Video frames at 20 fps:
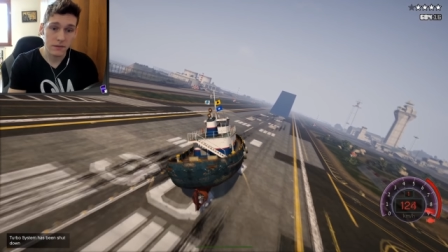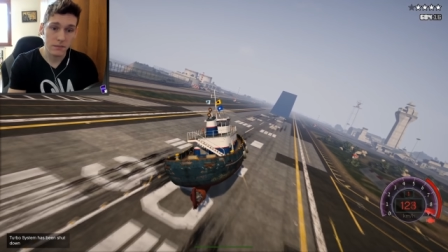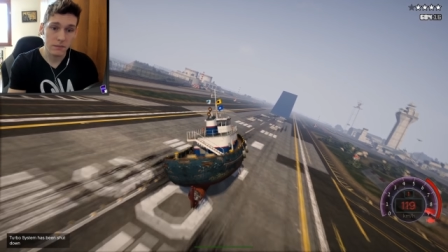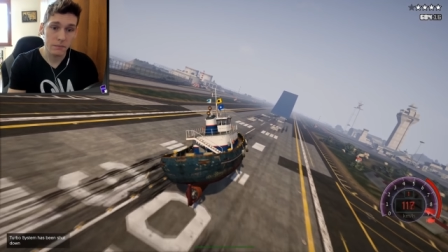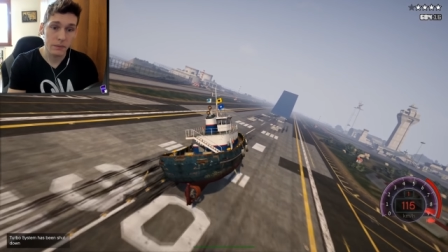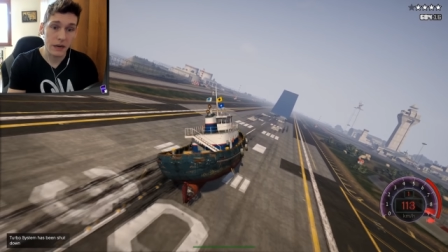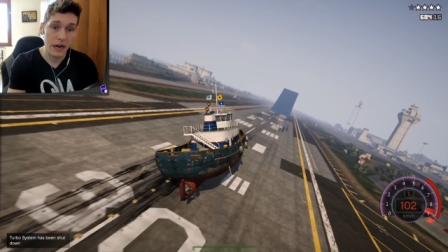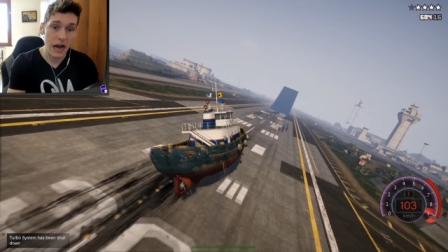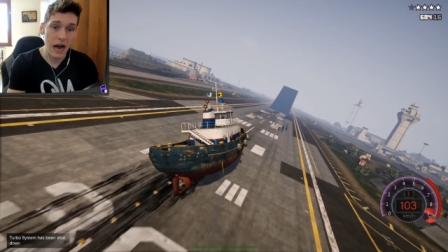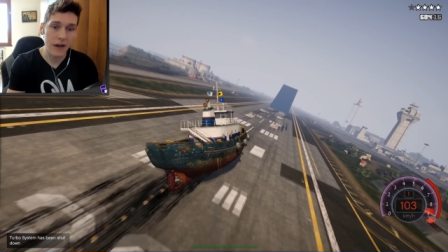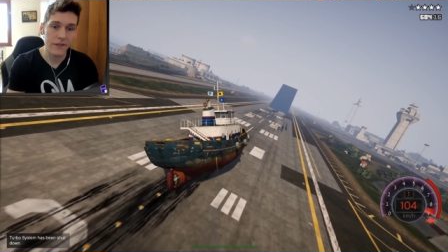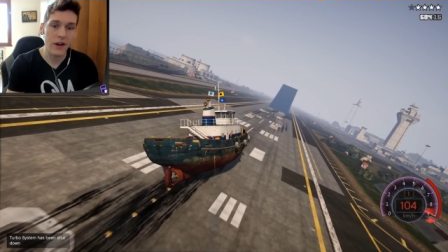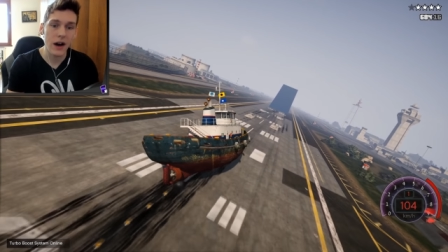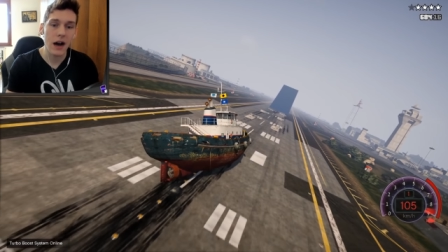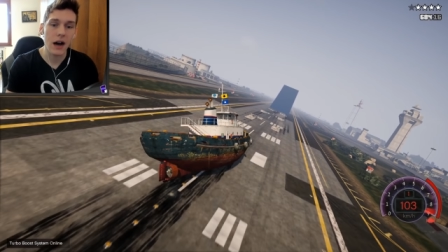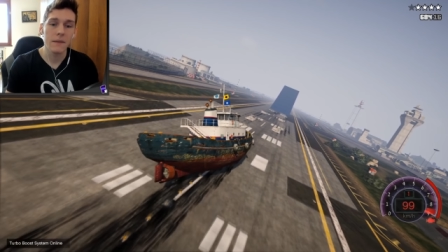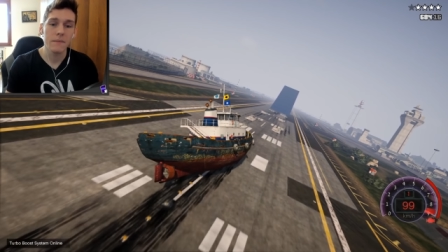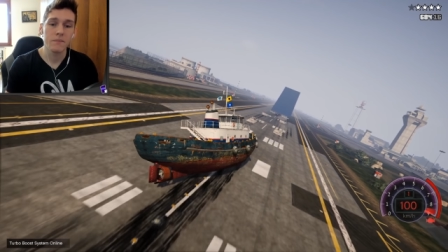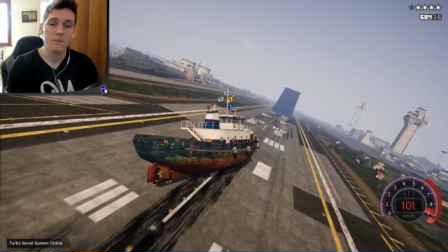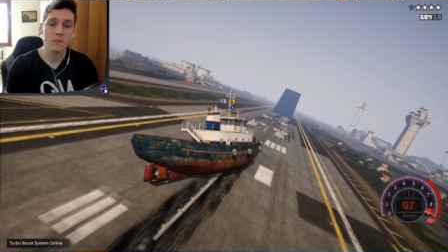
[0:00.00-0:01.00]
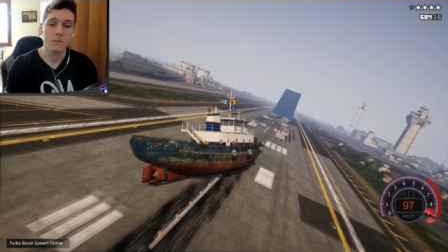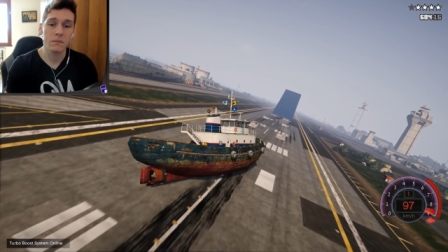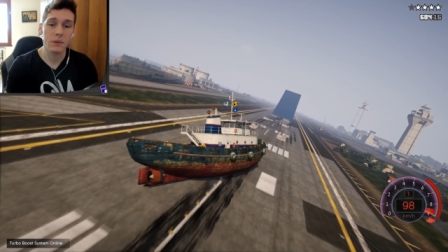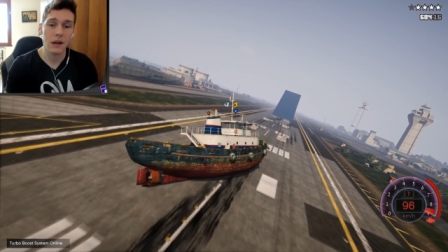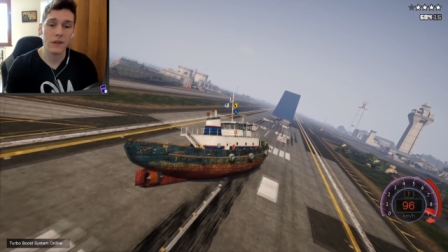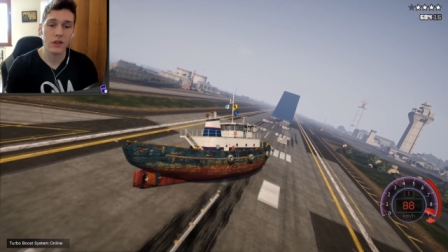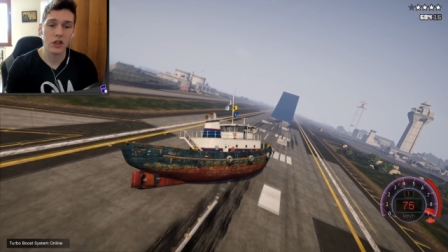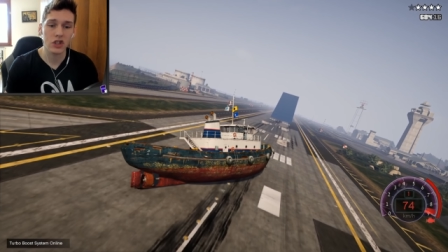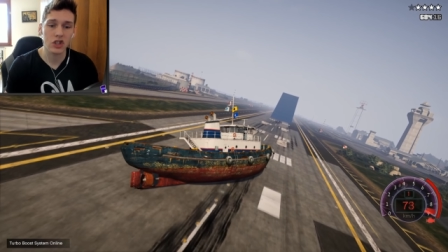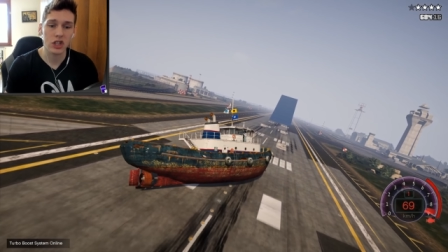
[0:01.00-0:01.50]
Brava
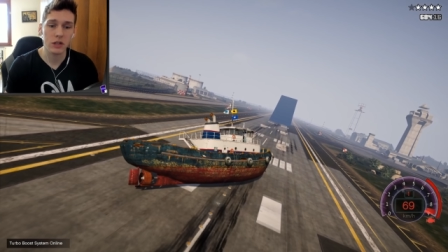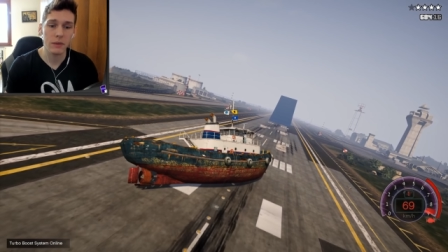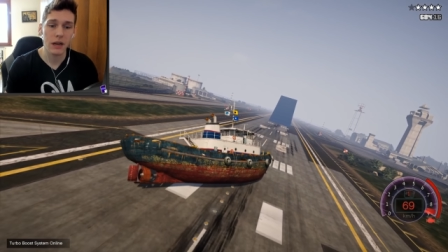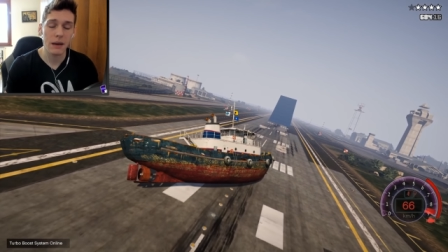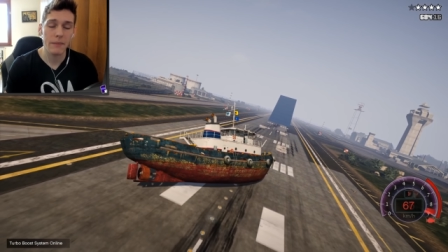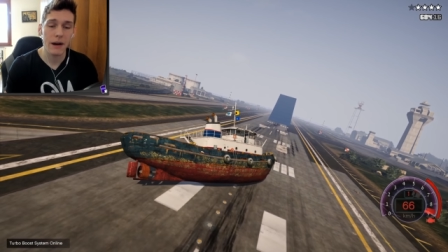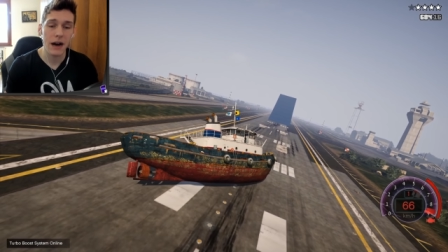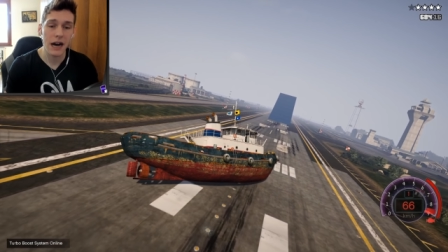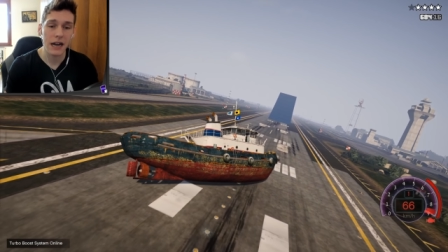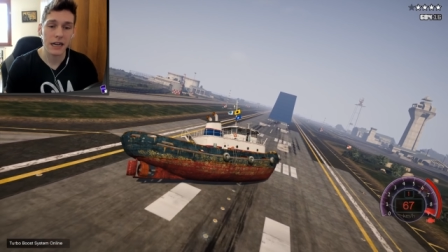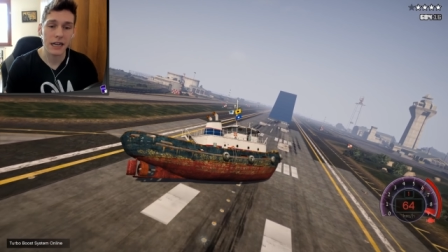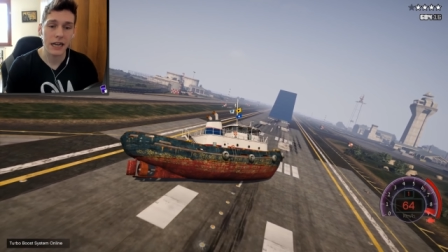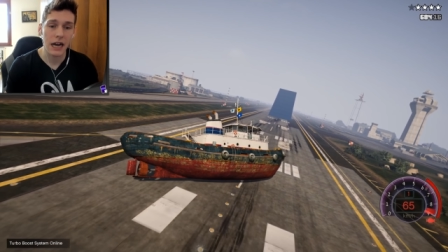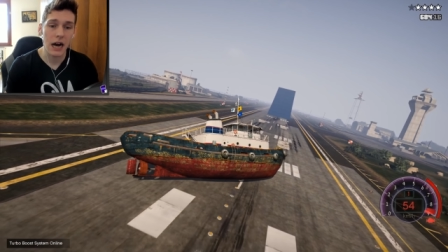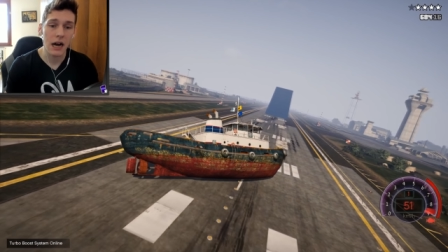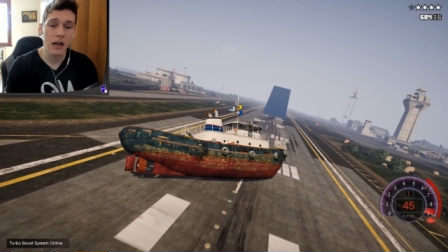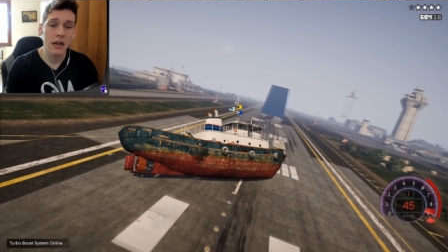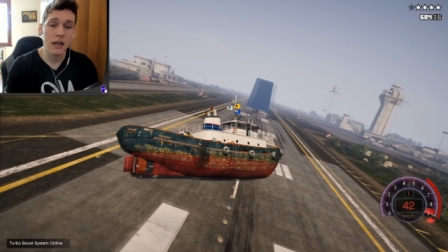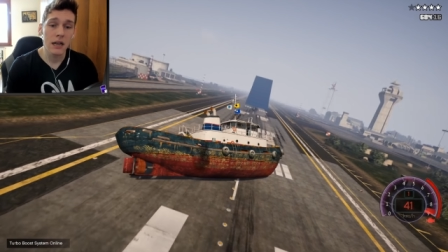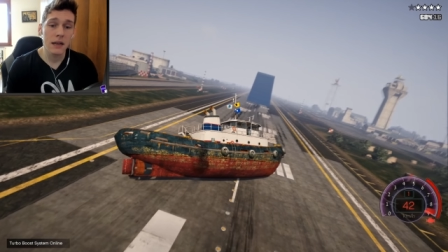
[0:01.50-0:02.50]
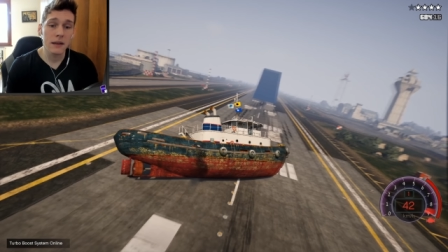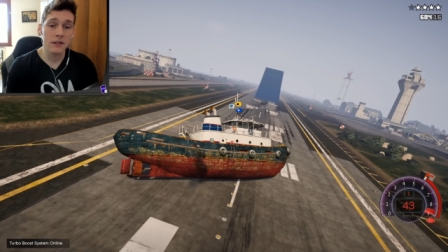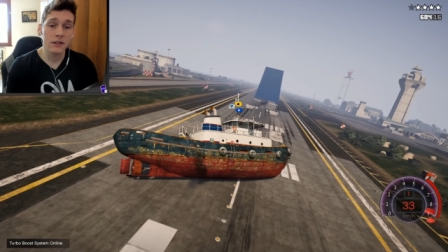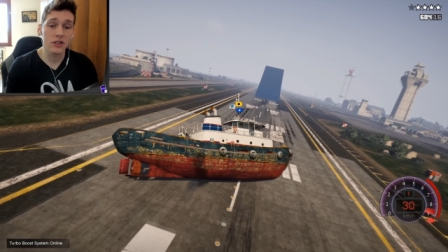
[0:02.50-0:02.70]
Bravissima la barca